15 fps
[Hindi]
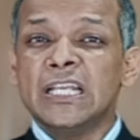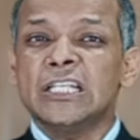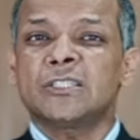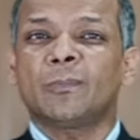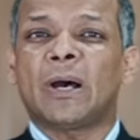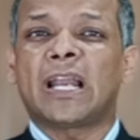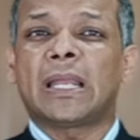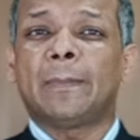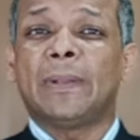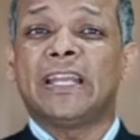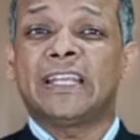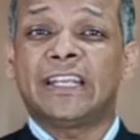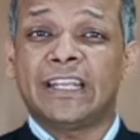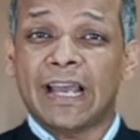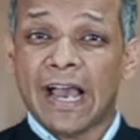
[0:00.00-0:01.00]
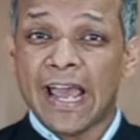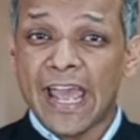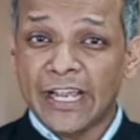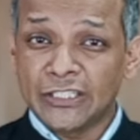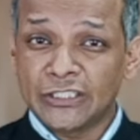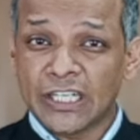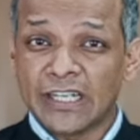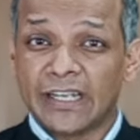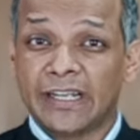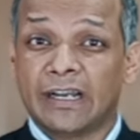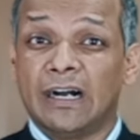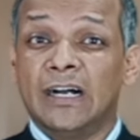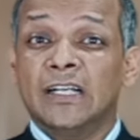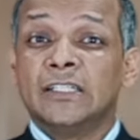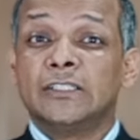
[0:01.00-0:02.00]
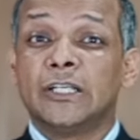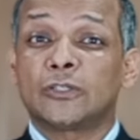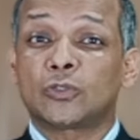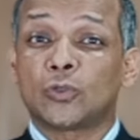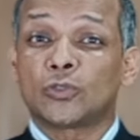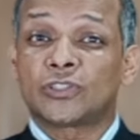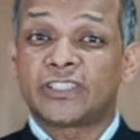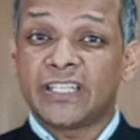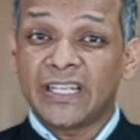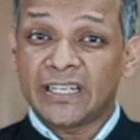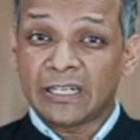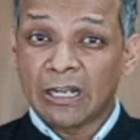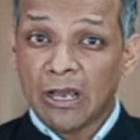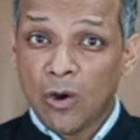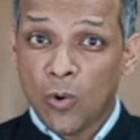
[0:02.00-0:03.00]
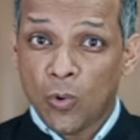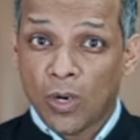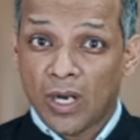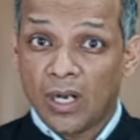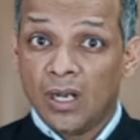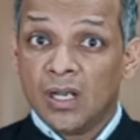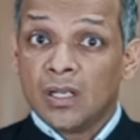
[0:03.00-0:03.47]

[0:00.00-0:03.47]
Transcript: इस बारे में क्या एक्शन लेगा ये तो देखना होगा